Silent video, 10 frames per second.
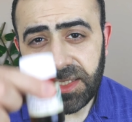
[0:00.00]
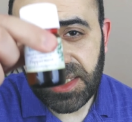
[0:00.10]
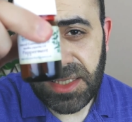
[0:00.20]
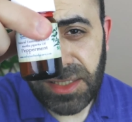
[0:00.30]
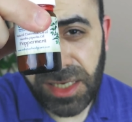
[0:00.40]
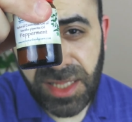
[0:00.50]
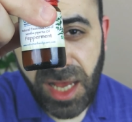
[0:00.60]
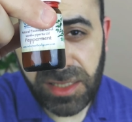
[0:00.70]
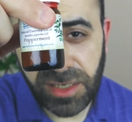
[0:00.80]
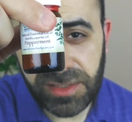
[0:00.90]
هل زيت
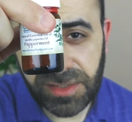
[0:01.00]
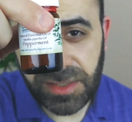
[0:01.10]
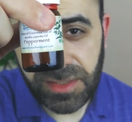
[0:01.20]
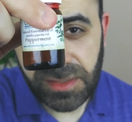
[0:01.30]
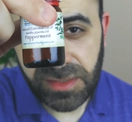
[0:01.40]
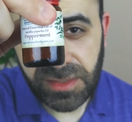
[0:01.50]
النعناع العطري